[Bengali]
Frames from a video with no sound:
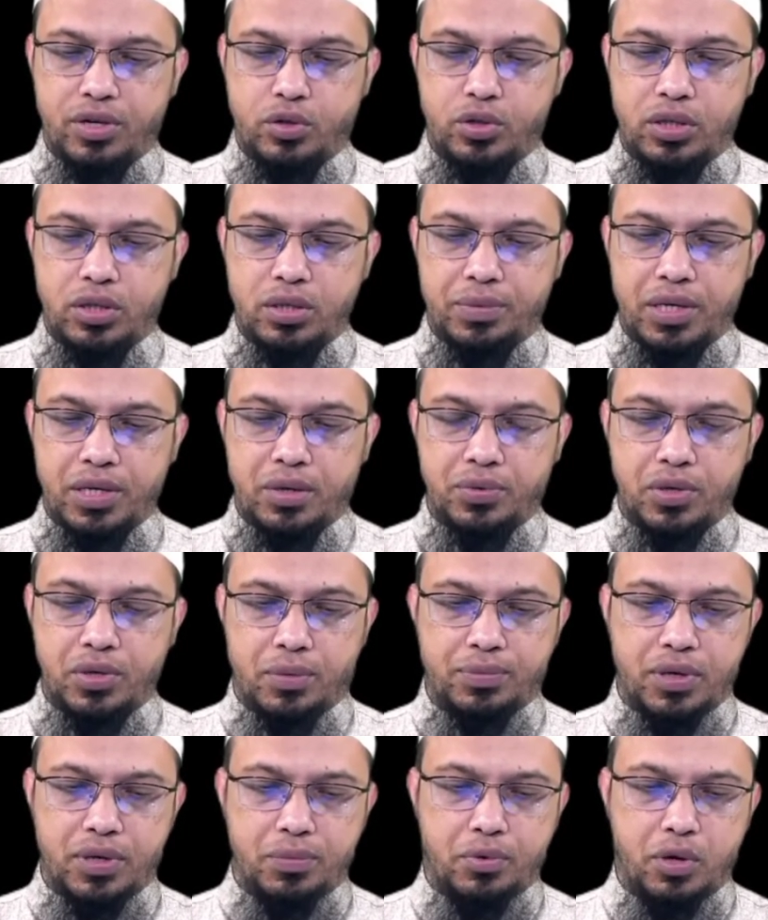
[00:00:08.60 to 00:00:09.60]
এখন ফেরত যেতে পারি
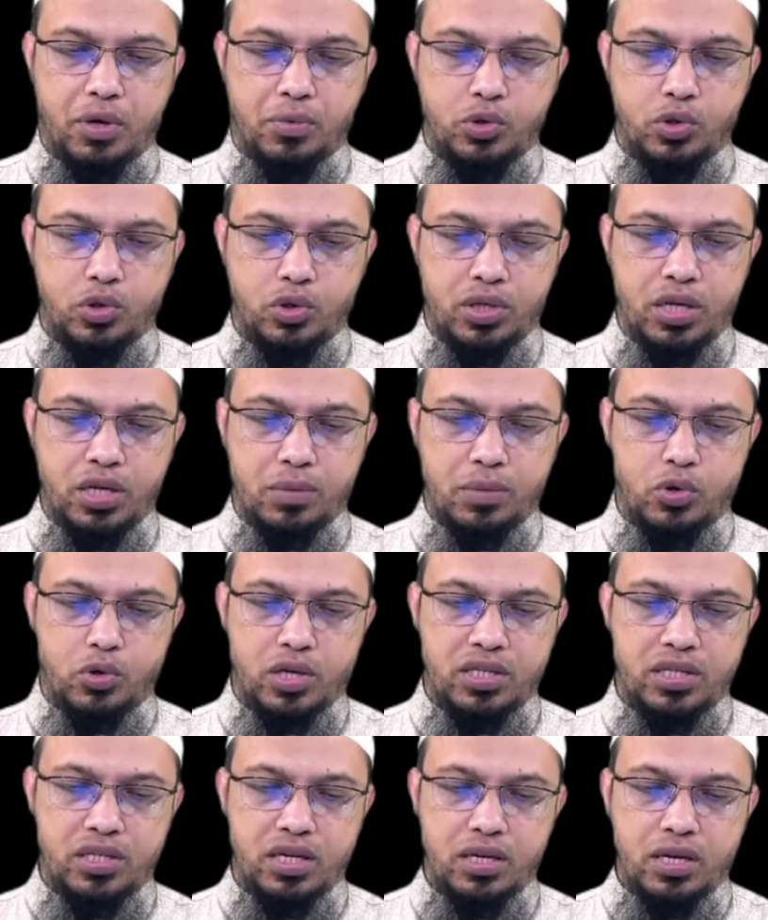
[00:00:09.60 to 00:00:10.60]
বিষয়ে আপনার পরামর্শ কি
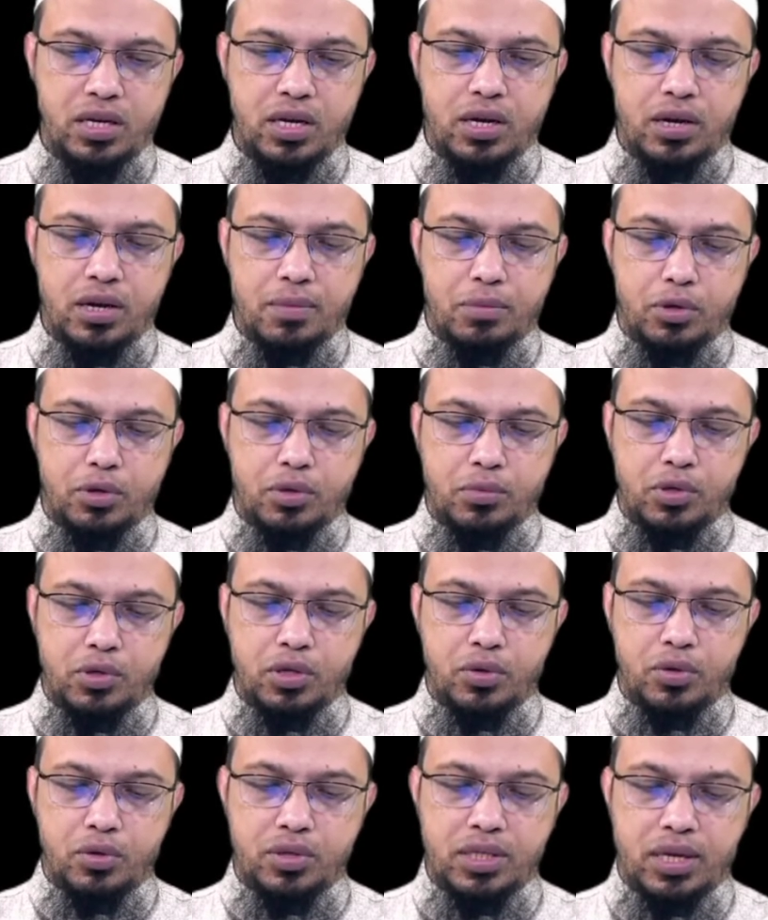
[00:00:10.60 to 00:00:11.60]
বন্যাসীন প্রথম
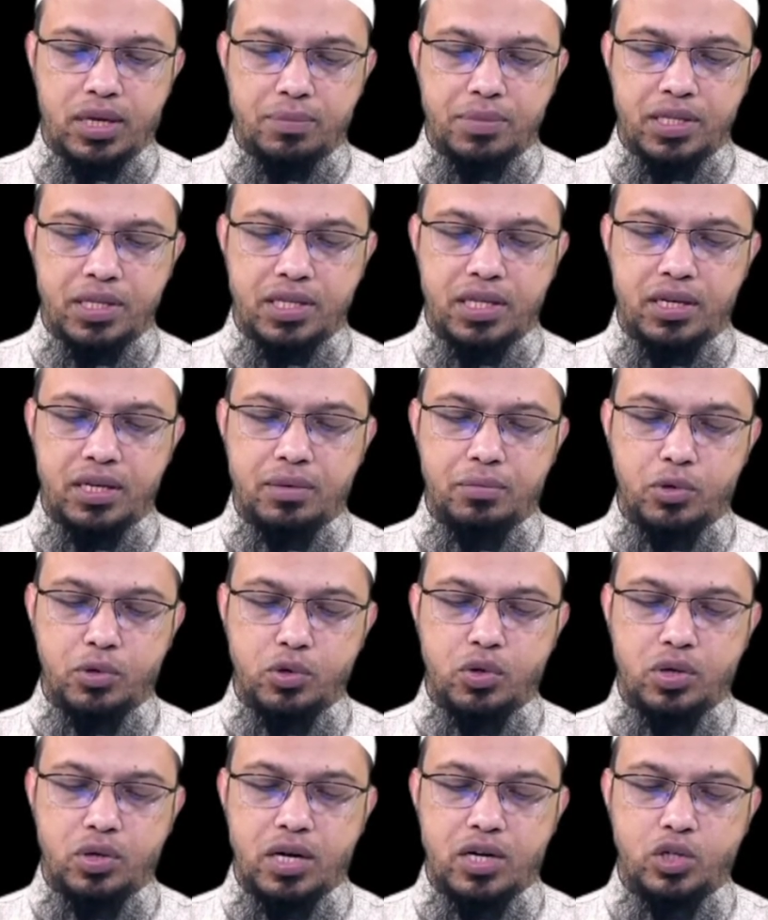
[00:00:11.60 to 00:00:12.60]
কথা হলো যে আপনাদের
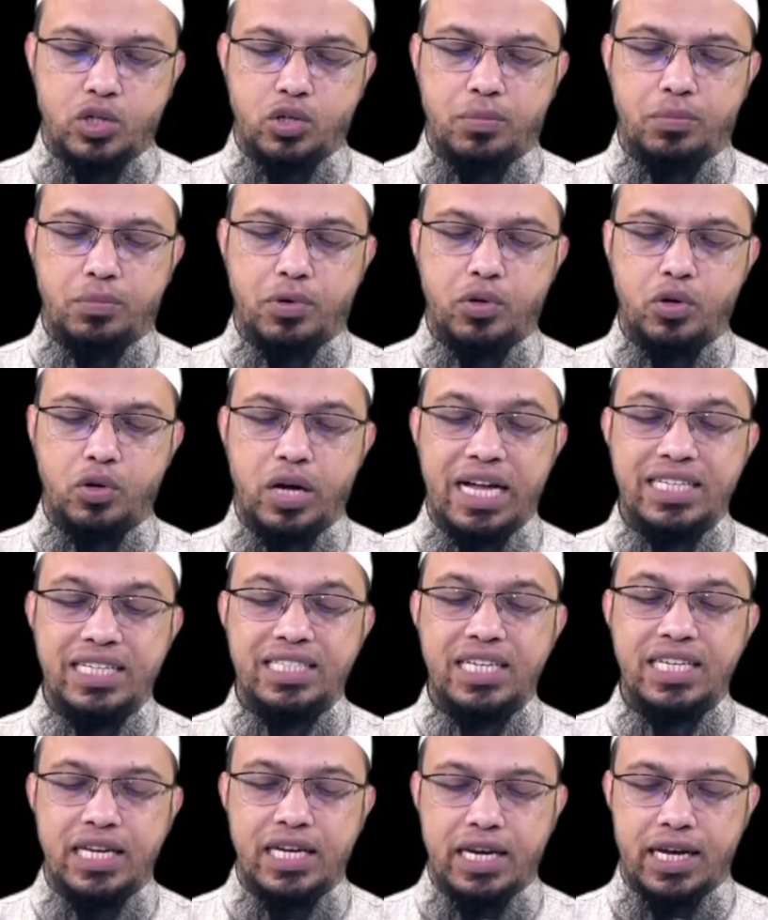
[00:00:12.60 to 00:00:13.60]
মধ্যকার সম্পর্ক
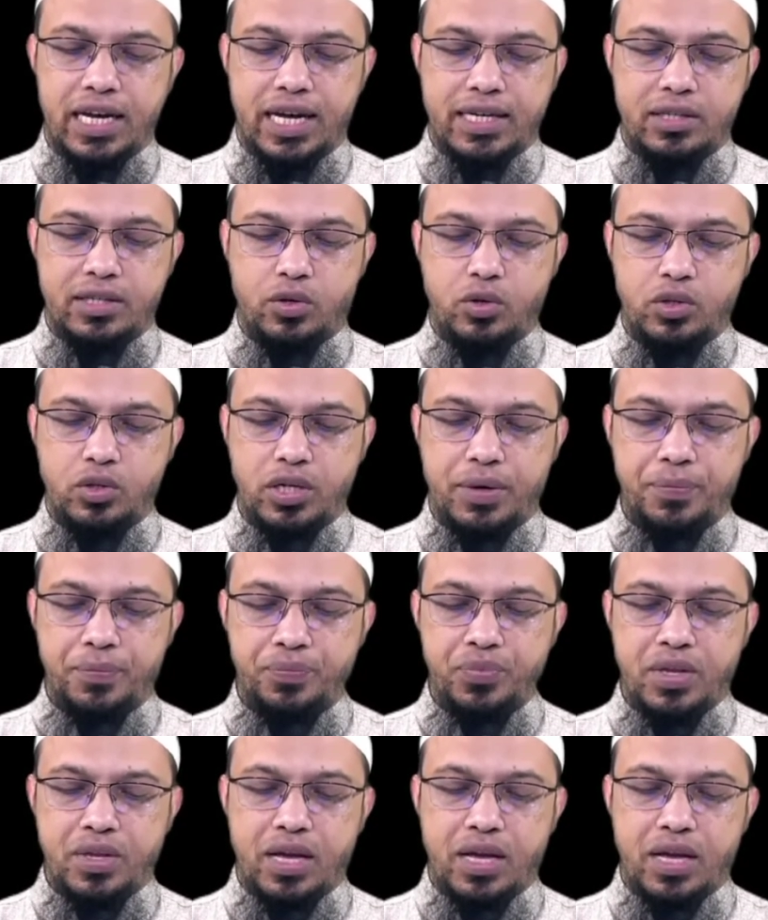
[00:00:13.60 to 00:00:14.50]
আছে কি না একটা হলো যে